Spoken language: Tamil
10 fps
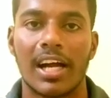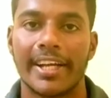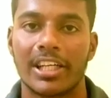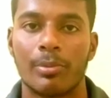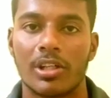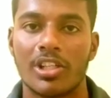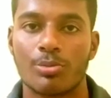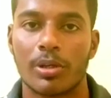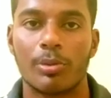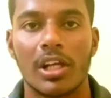காண்டாக்டை மட்டும்
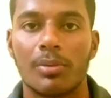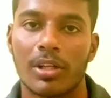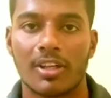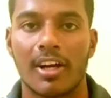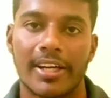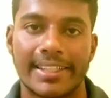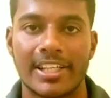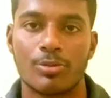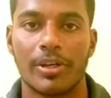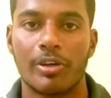யூஸ் பண்ண முடியாது மற்ற
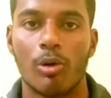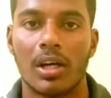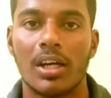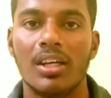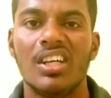காண்டாக்டை யூஸ் பண்ணிக்குவாங்க